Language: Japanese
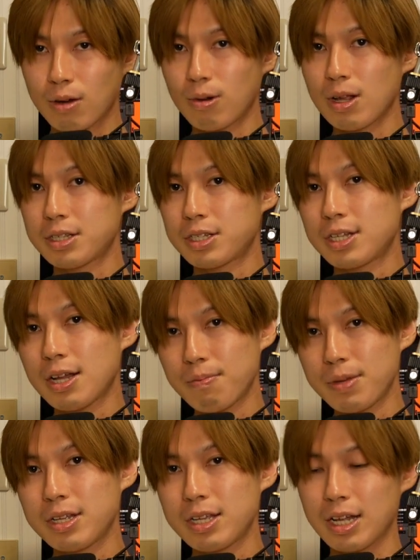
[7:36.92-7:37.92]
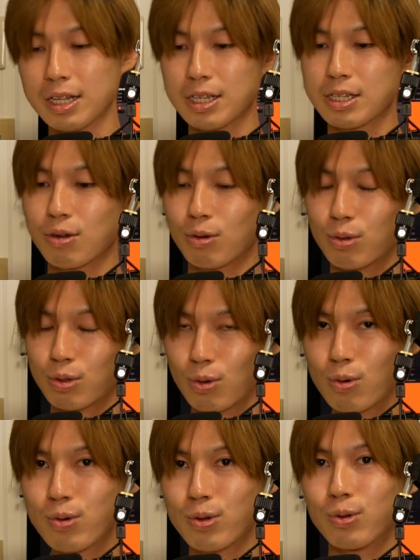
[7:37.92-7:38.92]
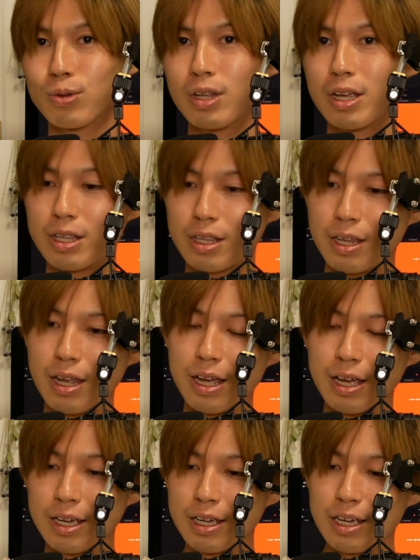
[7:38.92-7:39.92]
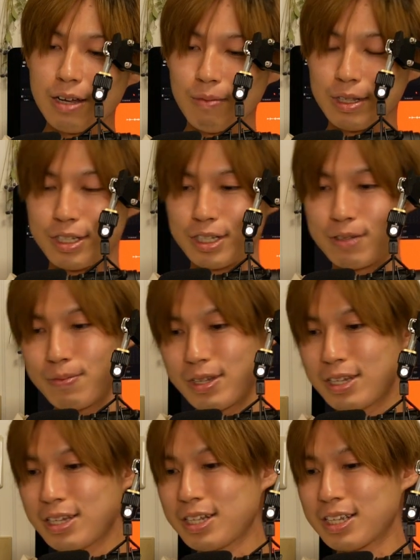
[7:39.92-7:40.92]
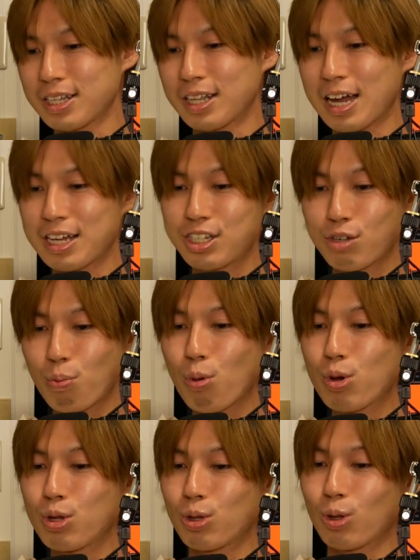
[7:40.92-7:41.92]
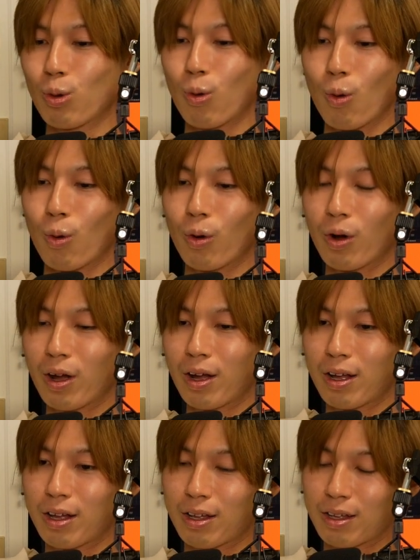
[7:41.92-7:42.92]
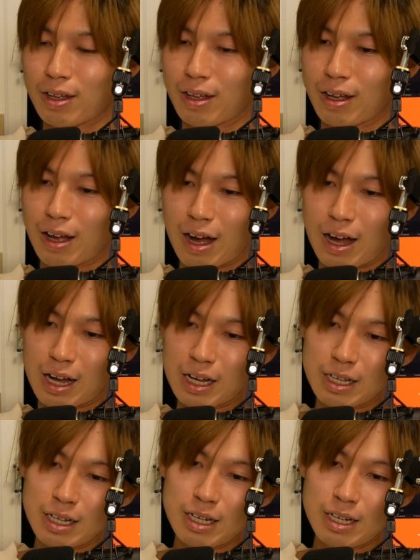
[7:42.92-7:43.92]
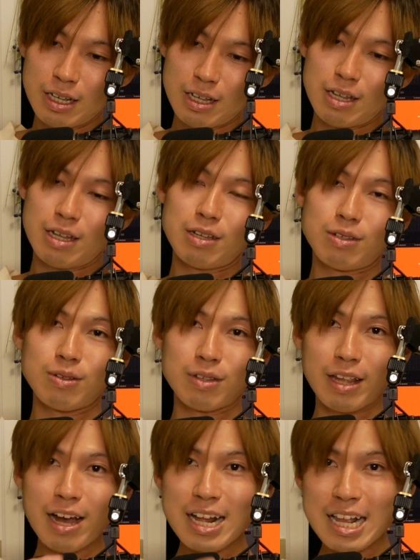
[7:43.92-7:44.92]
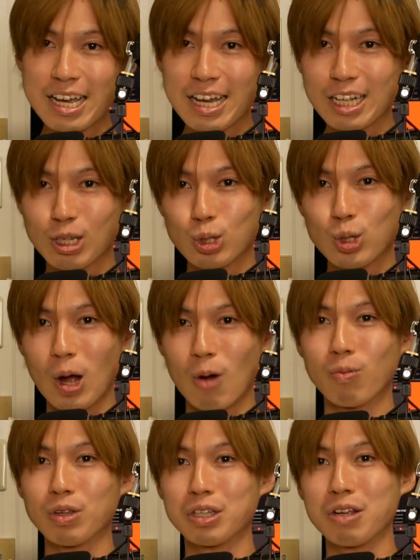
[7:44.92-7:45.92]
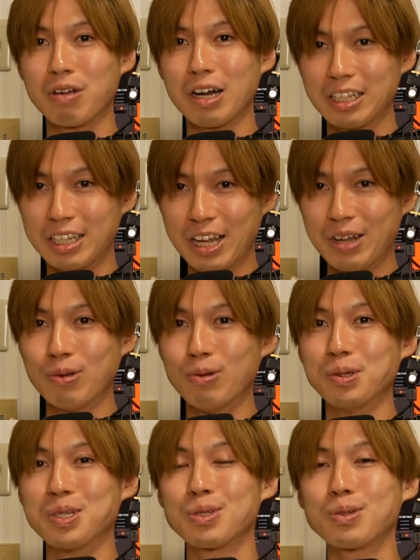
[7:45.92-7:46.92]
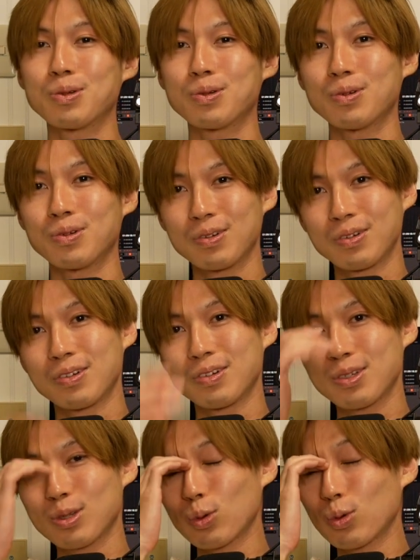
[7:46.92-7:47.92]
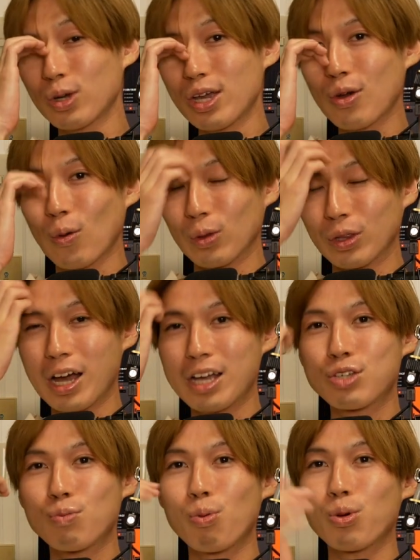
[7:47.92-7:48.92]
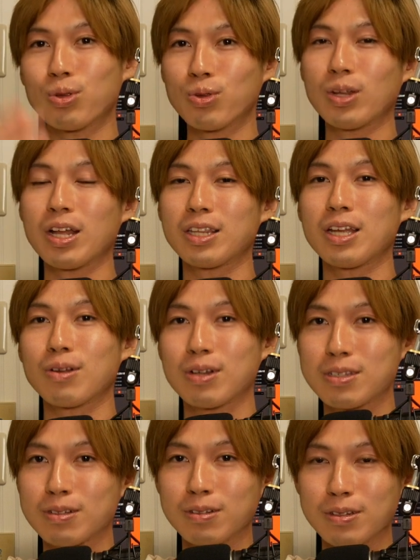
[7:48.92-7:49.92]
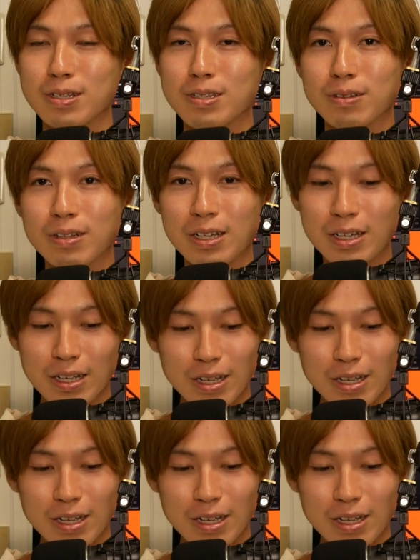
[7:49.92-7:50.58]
これちなみになんですけどこうやって本読んでいって、まあ、地味に大事ポイントがその誰が図書館を持ってるかっていうそのそこ結構大事ポイントだったりとかするんですよね。